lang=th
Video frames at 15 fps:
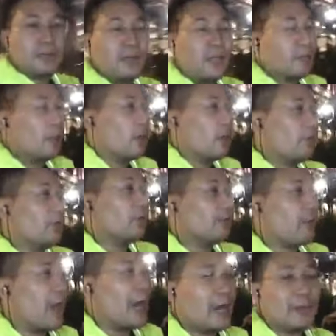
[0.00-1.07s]
จะมีพวกฟุต
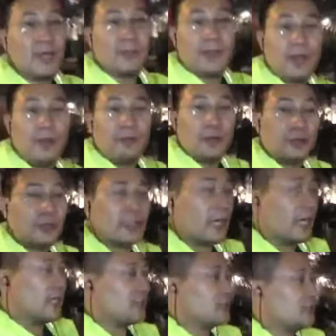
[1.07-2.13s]
ภาพที่เป็นฟุตเท
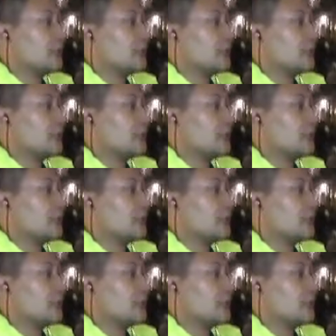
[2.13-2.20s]
จ